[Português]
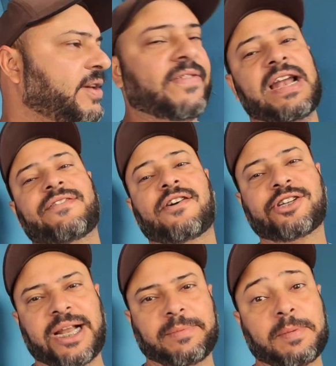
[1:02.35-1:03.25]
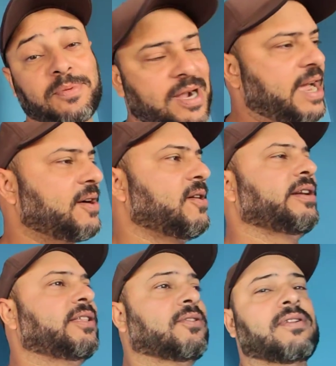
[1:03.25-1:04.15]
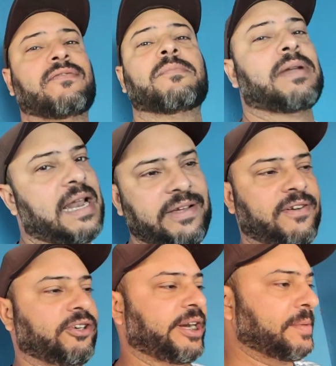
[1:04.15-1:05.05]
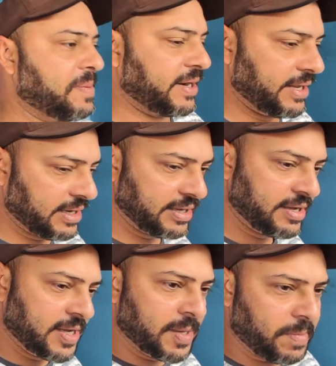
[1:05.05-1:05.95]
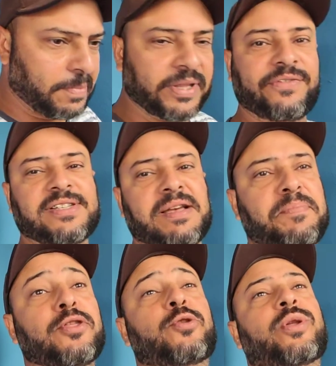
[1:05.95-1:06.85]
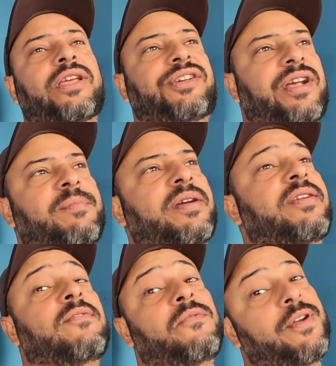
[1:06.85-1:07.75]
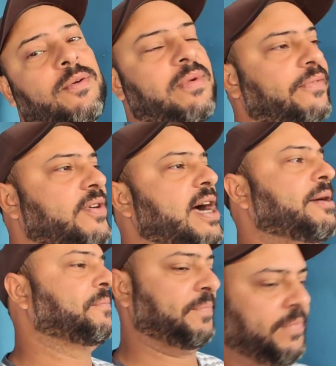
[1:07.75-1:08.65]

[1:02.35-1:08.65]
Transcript: E vai levar o Sheba pro cara agora. Então nós vamos lá levar o Sheba pra ele, pra poder fazer a pintura desse Sheba aqui e vamos ver como vai ficar.